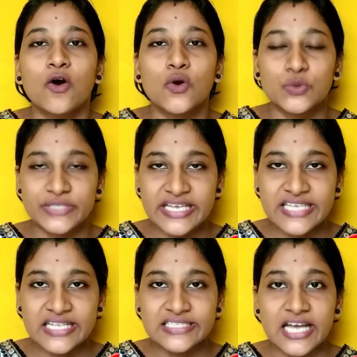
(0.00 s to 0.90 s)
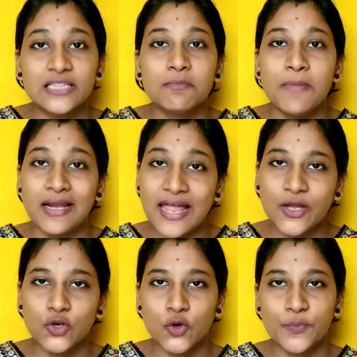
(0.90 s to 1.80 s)
और उसके साथ साथ बेल
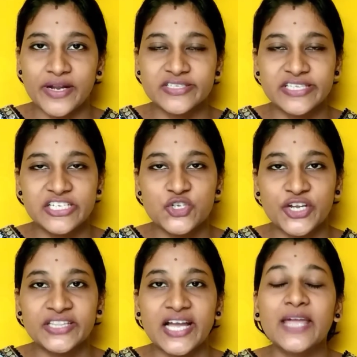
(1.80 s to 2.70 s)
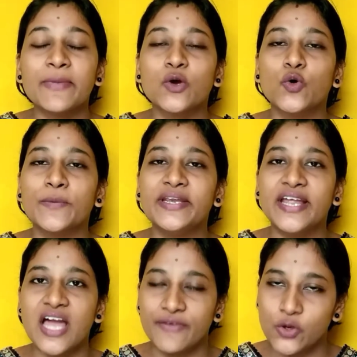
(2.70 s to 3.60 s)
आइकन को प्रेस कीजिए ताकि मैं कोई भी
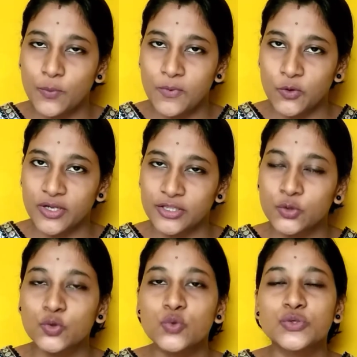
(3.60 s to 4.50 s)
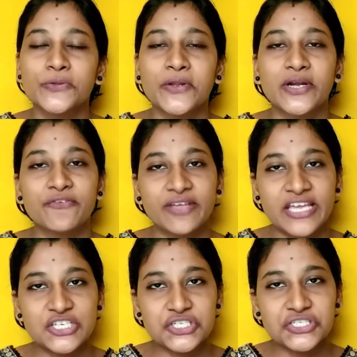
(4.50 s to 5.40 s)
नया वीडियो अपलोड करती हूँ तो उसको
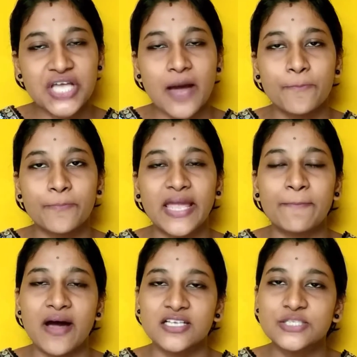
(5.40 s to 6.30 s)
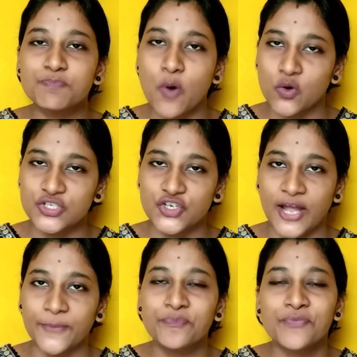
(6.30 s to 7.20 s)
नोटिफिकेशंस आपके पास पहुँच
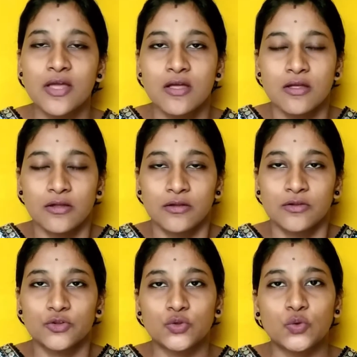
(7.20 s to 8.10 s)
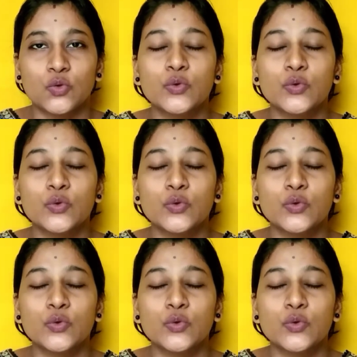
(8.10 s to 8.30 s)
जाए तो